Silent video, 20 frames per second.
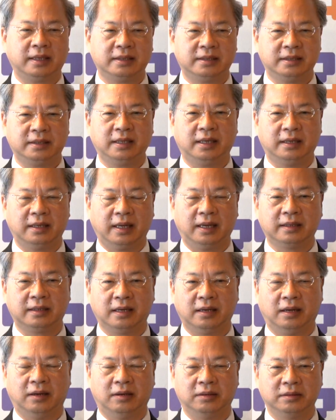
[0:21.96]
啊，台积电来
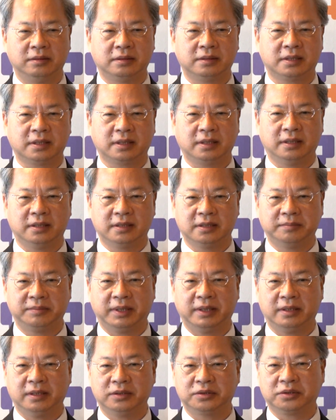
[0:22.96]
到这个日
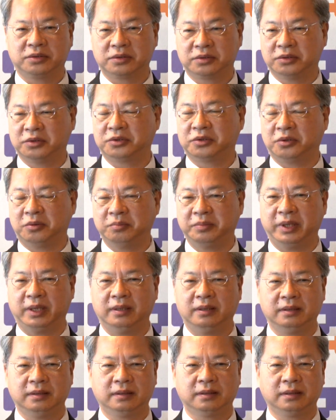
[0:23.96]
本的九州熊
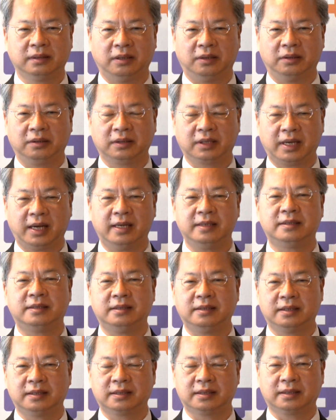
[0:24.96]
本，哦，开
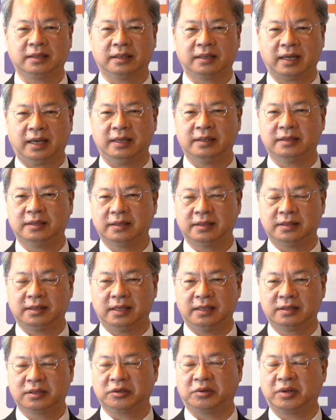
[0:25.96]
启了这个台日之
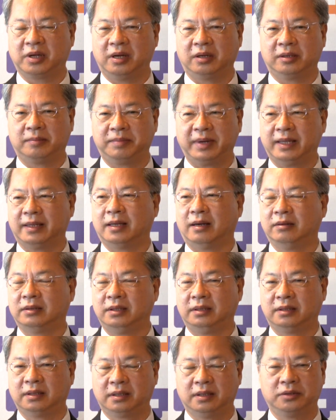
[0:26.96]
间重要的半导
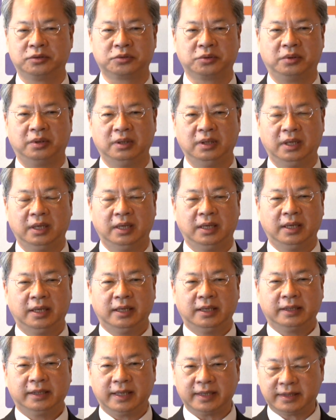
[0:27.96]
体的合作。
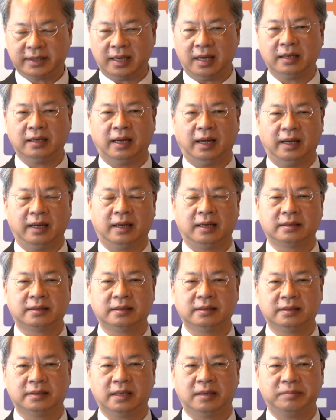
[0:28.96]
那将来啊，
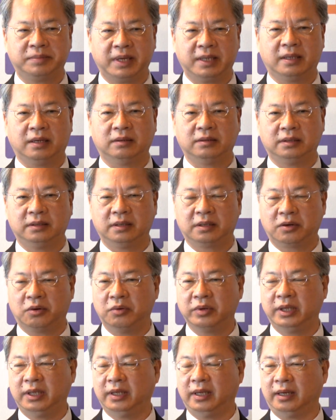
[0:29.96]
事实上半导体的
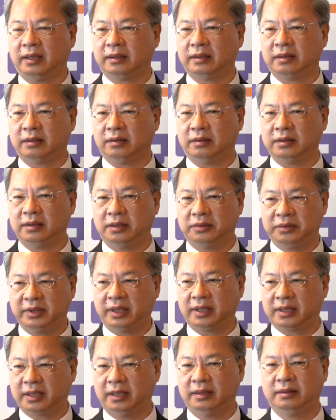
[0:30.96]
供应链哈、哦、也
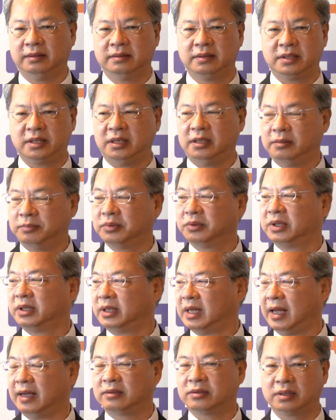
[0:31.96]
会更进一步
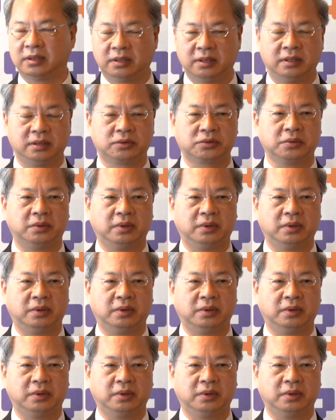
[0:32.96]
的来做合